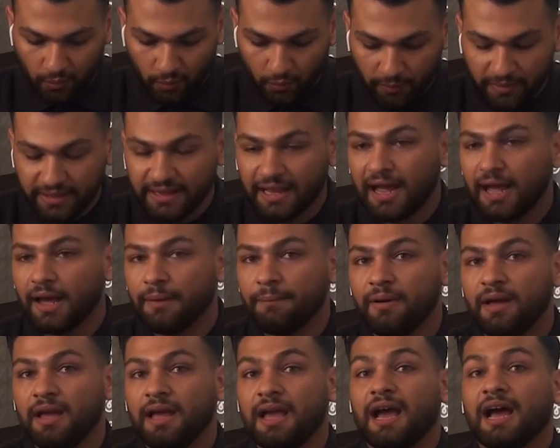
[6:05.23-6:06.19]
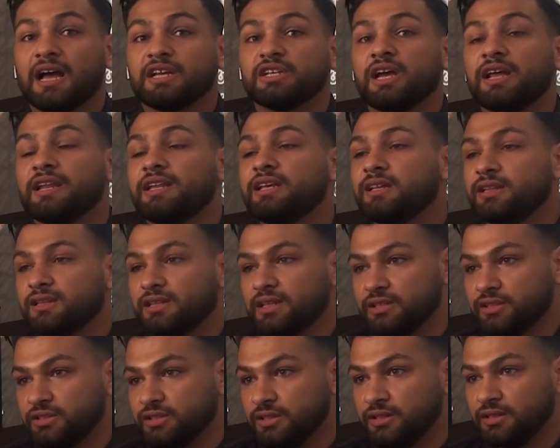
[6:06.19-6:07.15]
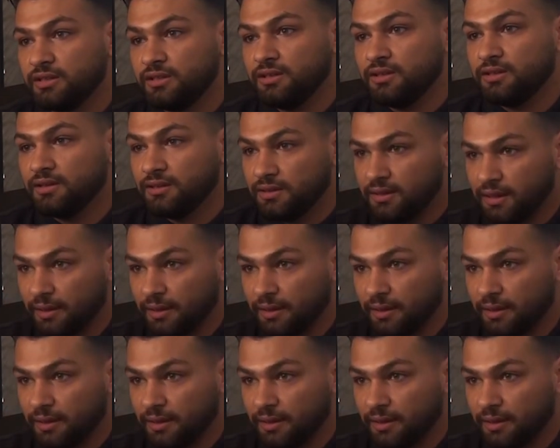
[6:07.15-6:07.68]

وبيتعب عشان ينتج نعم.